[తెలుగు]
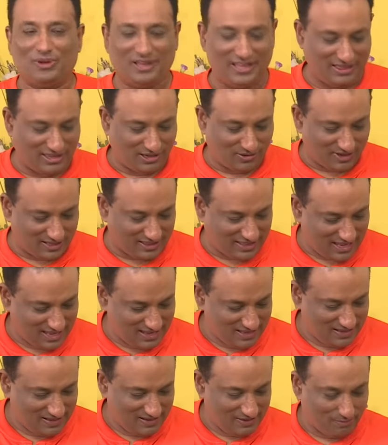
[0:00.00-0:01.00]
ఉడికిన తర్వాత
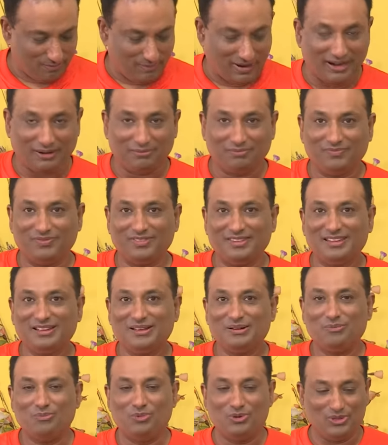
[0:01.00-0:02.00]
మనం
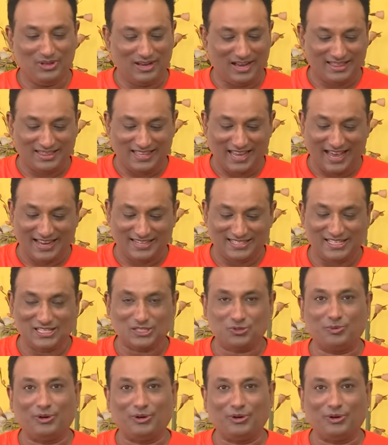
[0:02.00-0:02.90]
ముందుగా తయారు చేసి